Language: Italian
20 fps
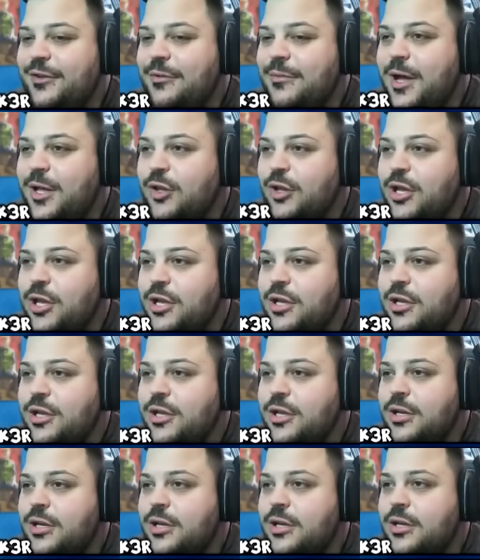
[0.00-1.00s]
in un modo
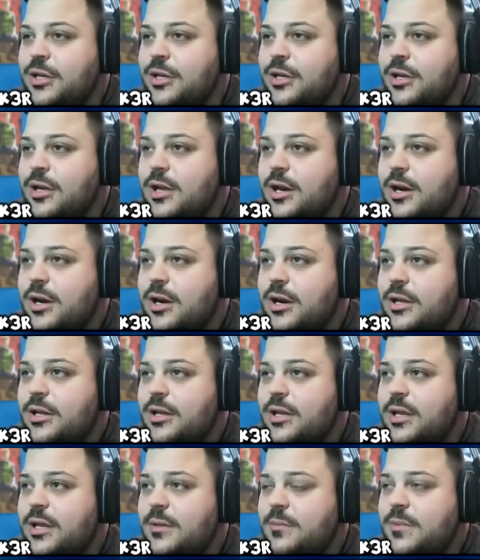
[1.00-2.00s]

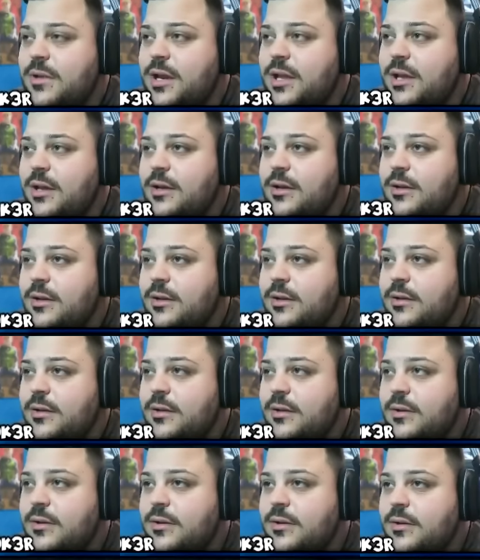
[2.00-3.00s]
incredibile. No, non c'ha
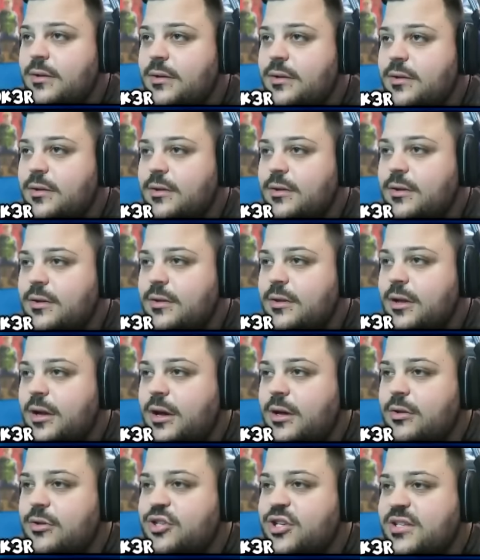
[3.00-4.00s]
senso.
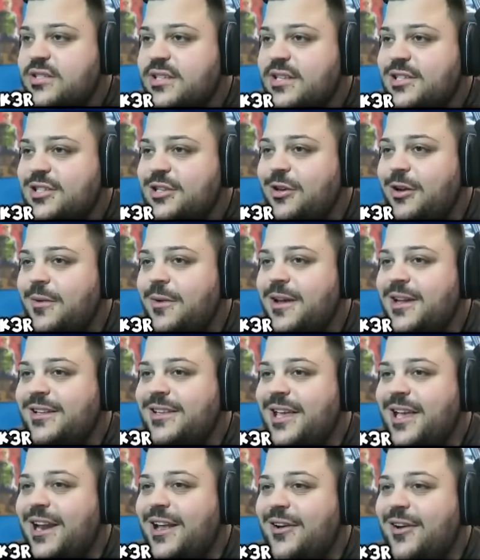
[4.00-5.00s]
No, non c'ha senso
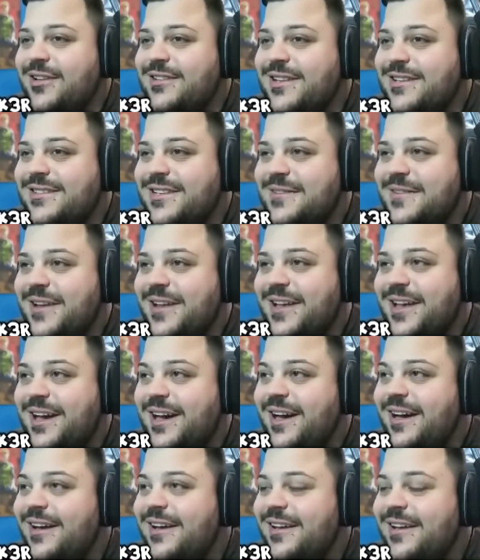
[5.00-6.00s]
veramente una cosa simile,
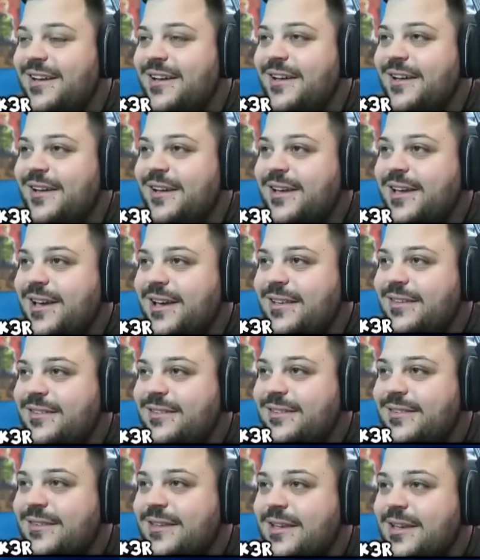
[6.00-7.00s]
raga. Che
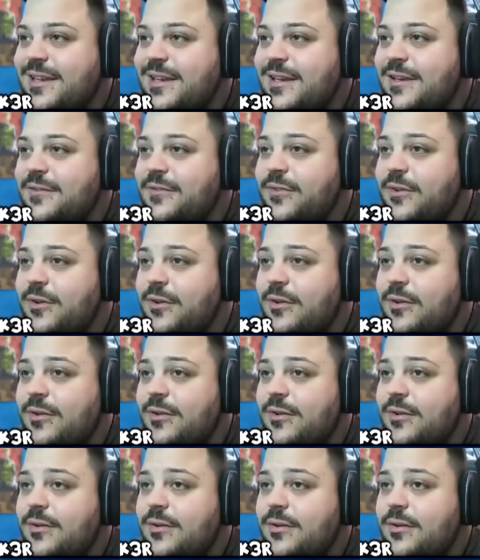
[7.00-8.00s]
schifo. Non c'ha
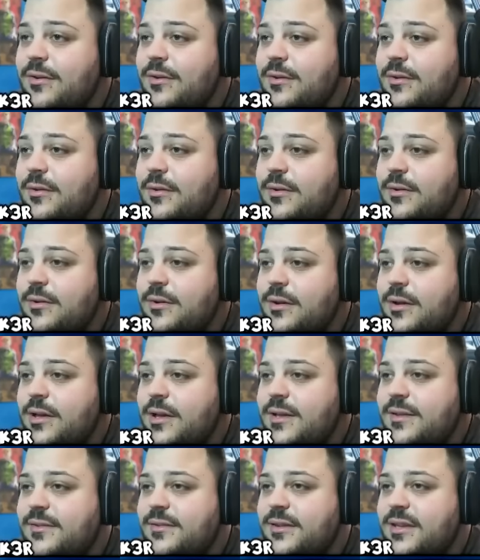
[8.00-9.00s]
senso veramente.
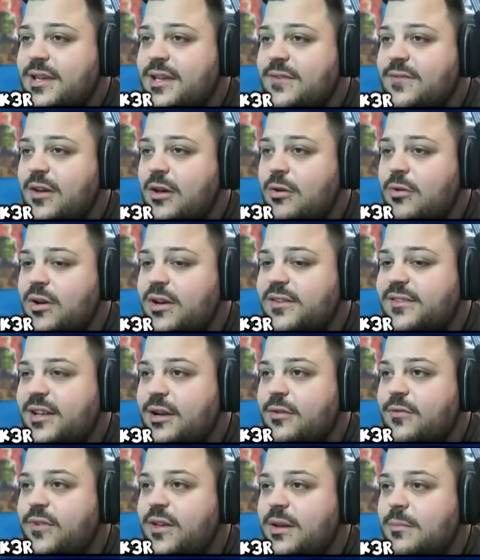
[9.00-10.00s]
Che schifo. Oh, quelli
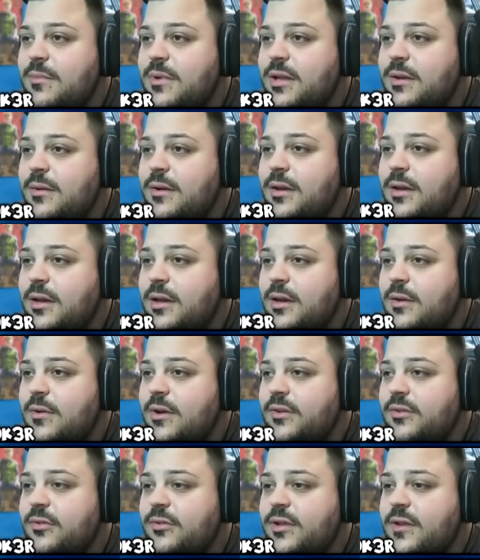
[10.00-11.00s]
stanno fermi.
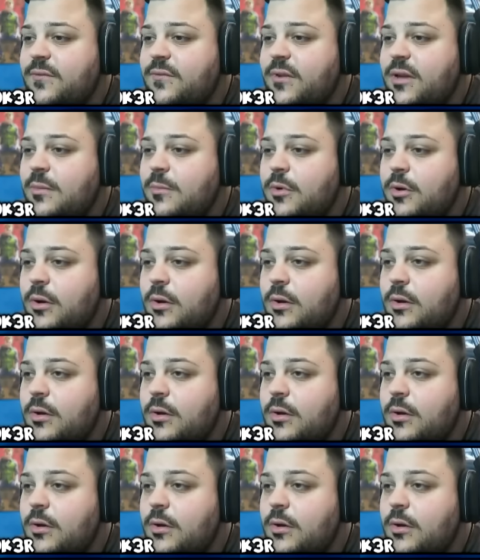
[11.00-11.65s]
Questo sta fermo.